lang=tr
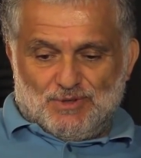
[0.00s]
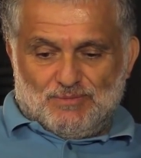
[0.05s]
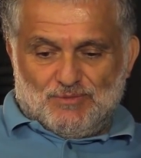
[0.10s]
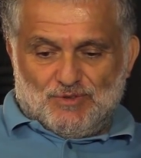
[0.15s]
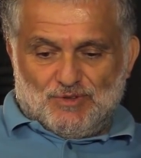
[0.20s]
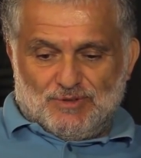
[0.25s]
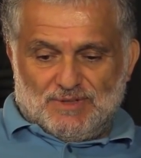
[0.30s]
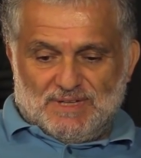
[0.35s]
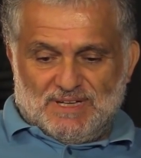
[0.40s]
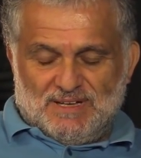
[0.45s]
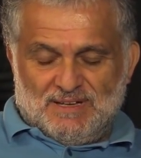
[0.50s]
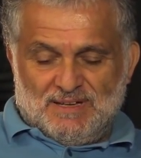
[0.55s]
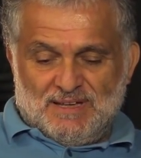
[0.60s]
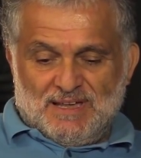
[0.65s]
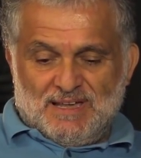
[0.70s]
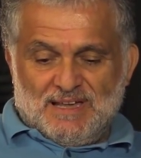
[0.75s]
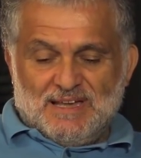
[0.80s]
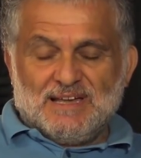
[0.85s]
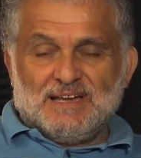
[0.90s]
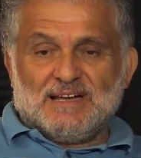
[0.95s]

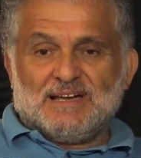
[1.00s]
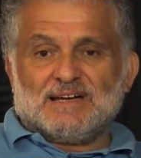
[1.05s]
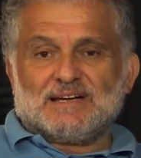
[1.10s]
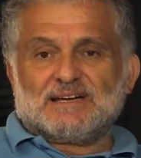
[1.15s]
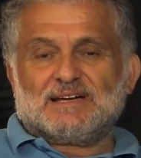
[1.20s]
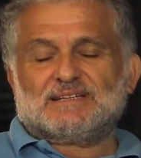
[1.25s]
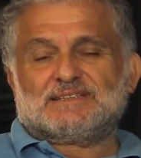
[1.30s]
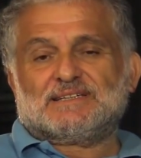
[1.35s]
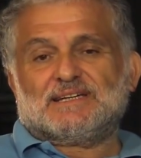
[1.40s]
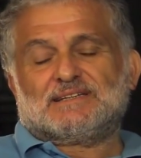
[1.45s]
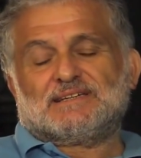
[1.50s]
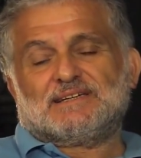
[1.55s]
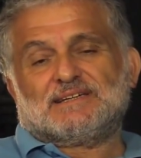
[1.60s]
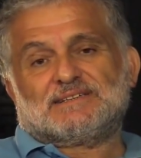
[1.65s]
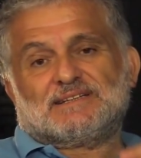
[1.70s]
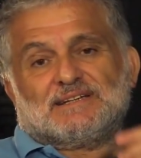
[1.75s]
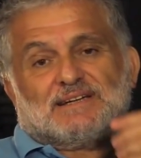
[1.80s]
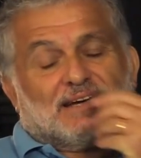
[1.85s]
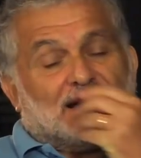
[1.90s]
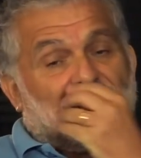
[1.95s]
bölümünde
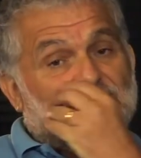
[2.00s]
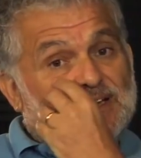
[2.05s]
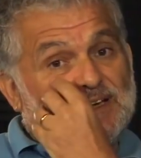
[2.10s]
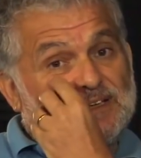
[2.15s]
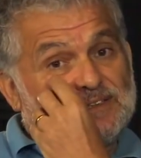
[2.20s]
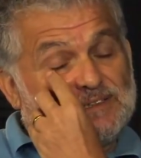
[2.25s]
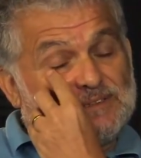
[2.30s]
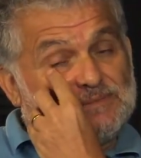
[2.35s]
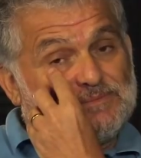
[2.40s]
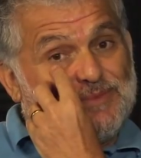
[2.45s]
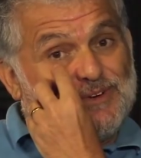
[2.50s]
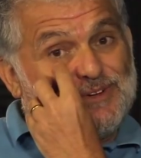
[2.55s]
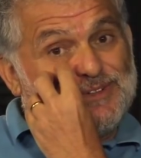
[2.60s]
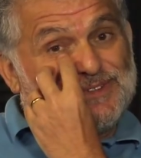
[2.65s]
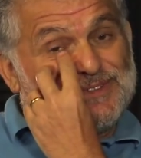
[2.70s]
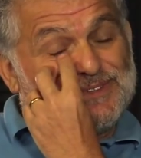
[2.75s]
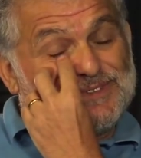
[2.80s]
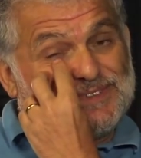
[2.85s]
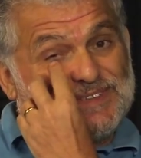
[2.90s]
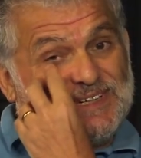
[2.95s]
gazetecilik hayatım
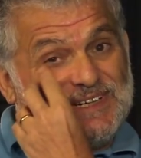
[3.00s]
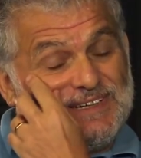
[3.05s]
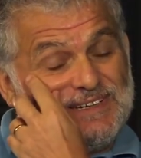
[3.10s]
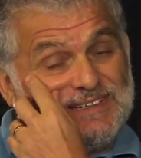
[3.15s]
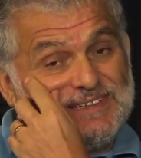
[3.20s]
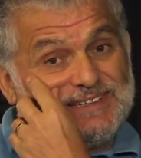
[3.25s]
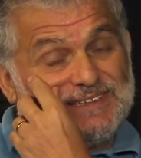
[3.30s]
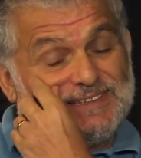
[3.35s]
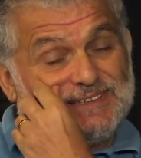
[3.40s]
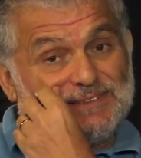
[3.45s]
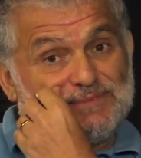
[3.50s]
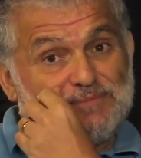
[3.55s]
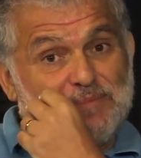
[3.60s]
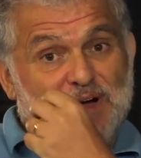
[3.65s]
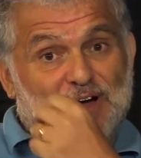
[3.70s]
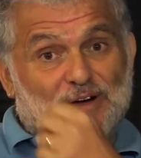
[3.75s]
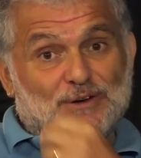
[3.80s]
boyunca e,